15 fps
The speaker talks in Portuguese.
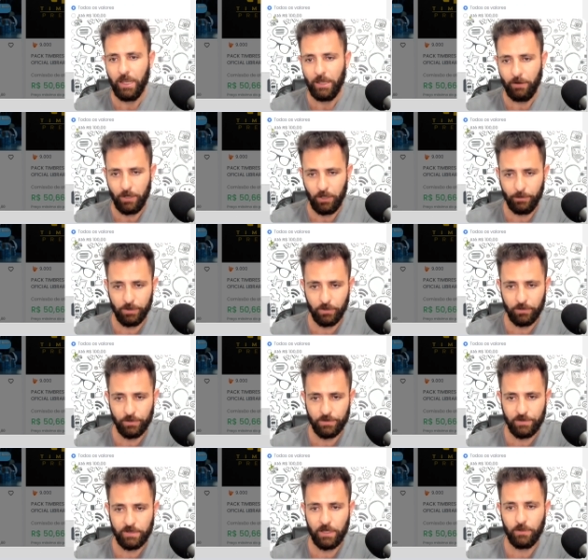Eu quero
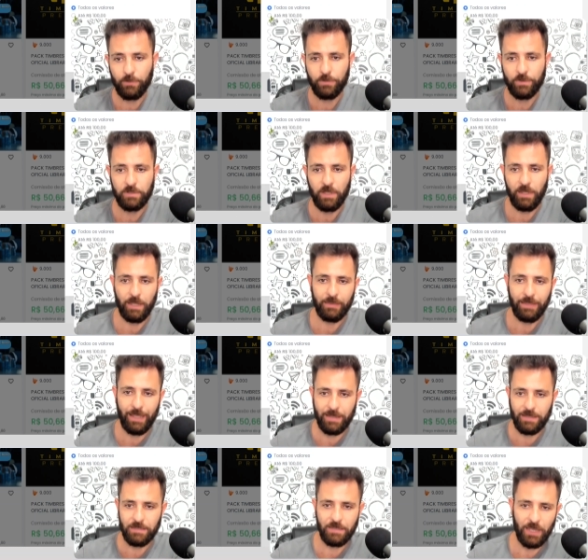produtos que custem
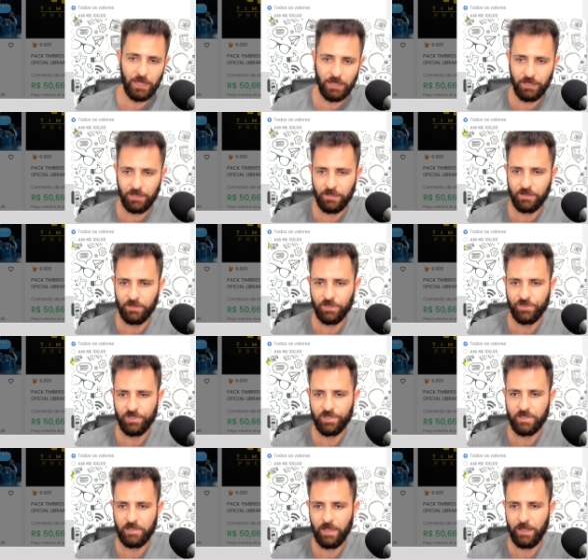até 100,
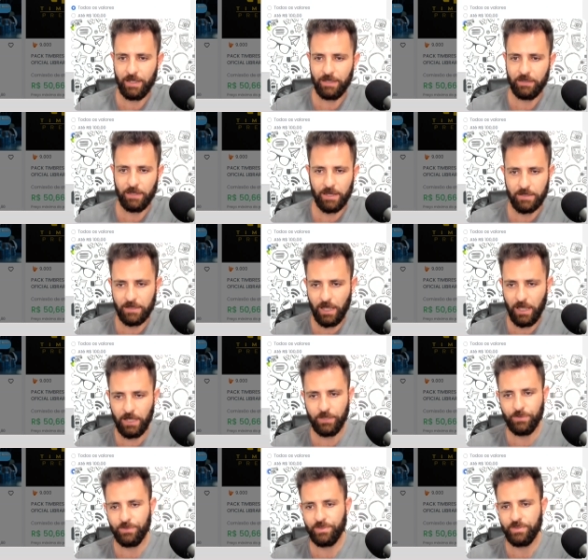de 100 a
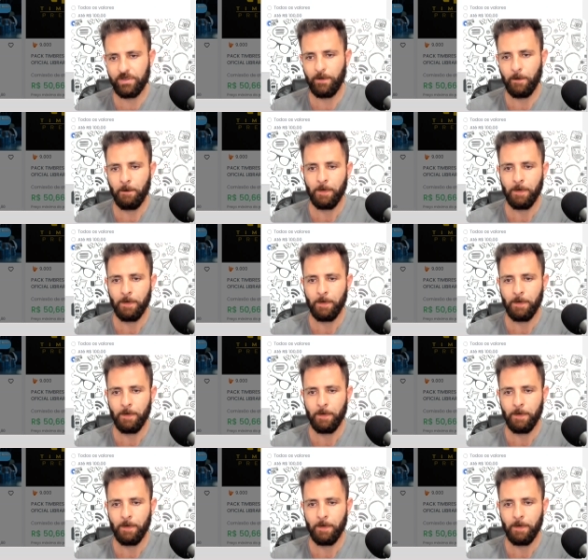300,